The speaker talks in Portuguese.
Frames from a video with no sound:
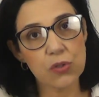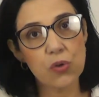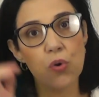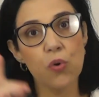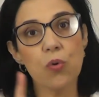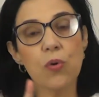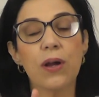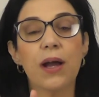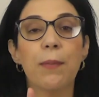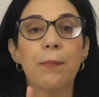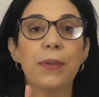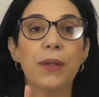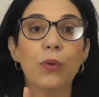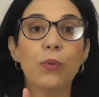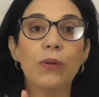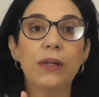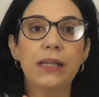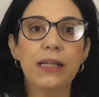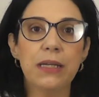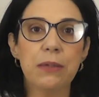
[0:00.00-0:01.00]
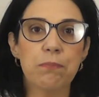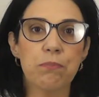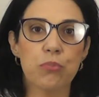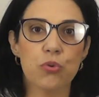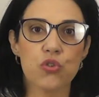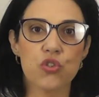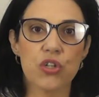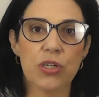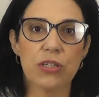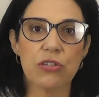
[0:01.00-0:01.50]
Com o cabelo
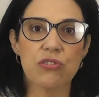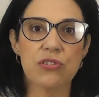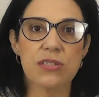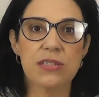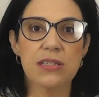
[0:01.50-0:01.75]
limpo, gente,